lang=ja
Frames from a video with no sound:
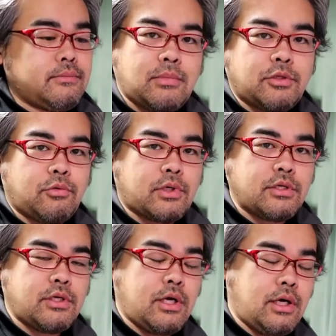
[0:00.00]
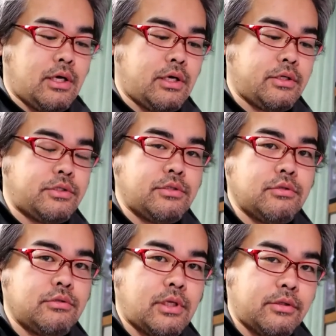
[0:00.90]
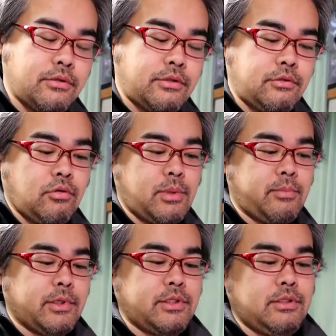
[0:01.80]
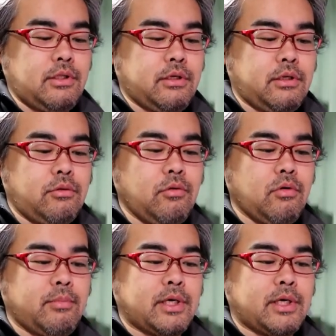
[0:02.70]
まあ、その会社あ10年勤めましたけど、